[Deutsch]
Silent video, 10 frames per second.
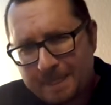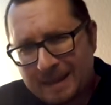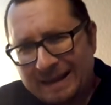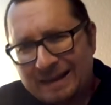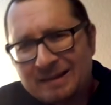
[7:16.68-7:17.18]

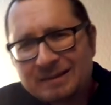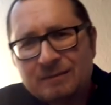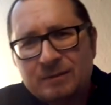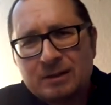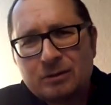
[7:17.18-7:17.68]
gelangten die
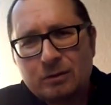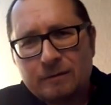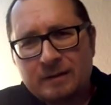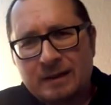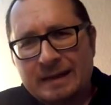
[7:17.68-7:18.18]

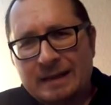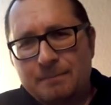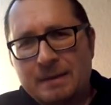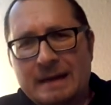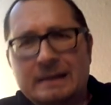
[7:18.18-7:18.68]
Wiedertäufer an ein
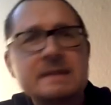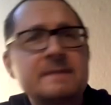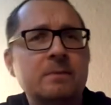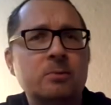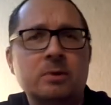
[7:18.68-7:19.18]
beachtliches
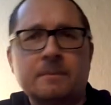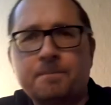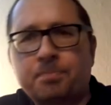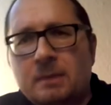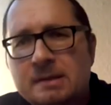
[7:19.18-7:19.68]
Vermögen.
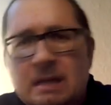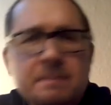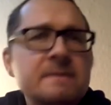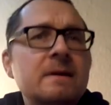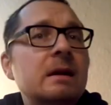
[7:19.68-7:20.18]
Sie haben
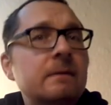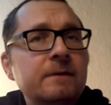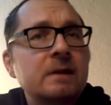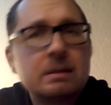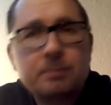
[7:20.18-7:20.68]
zwar
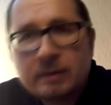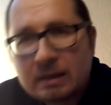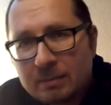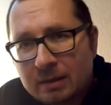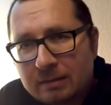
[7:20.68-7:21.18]
viel kaputt
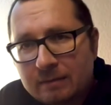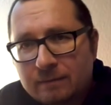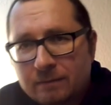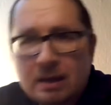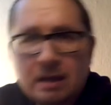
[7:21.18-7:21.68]
gemacht,
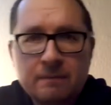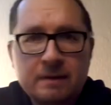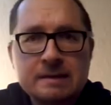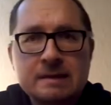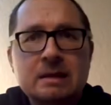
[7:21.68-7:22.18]
vor allem wenn
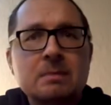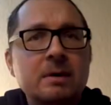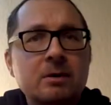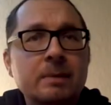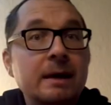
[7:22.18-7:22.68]
es sich
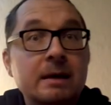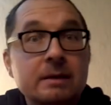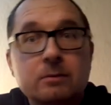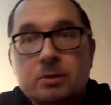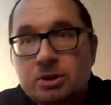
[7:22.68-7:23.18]
hierbei um rein
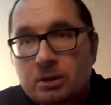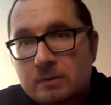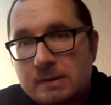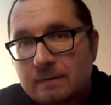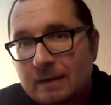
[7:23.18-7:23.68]
katholische
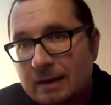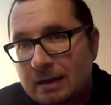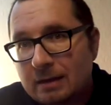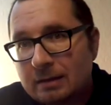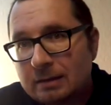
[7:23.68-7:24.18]
Kunstwerke
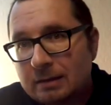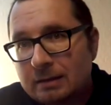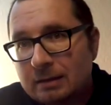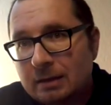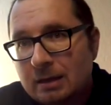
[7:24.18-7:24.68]
gehandelt
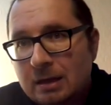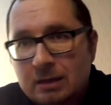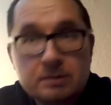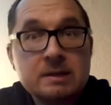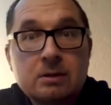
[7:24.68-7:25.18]
hatte,
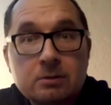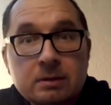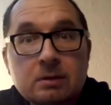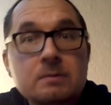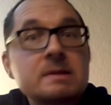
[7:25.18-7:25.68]
doch sie
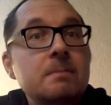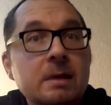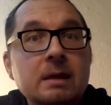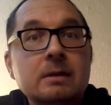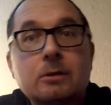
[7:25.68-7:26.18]
konnten große
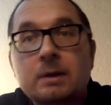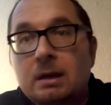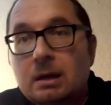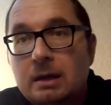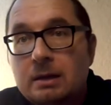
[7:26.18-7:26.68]
Mengen teurer
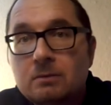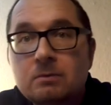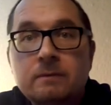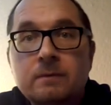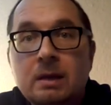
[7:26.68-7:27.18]
Kleidung
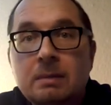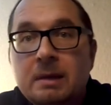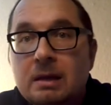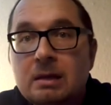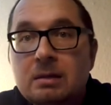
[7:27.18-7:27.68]
und vor allem
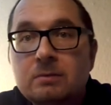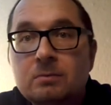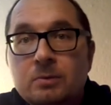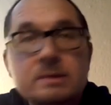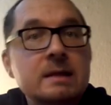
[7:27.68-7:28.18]
Geld und
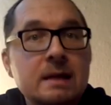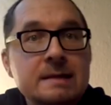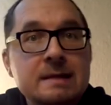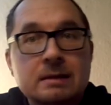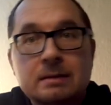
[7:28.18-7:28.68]
Münzen
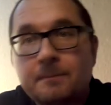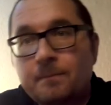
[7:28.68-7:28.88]
einsacken.